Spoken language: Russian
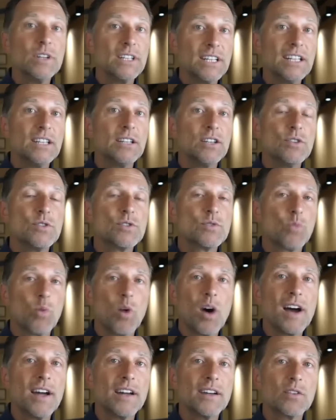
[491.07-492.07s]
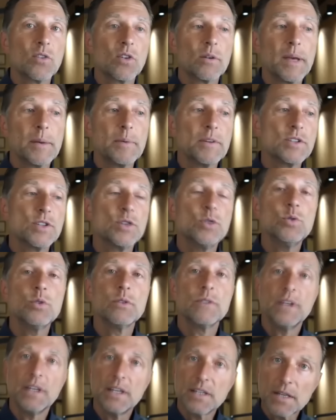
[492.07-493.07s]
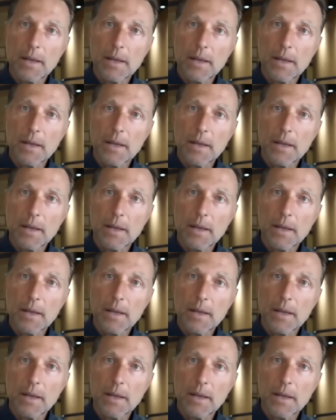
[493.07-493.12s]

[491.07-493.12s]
Нужен всего один или, возможно,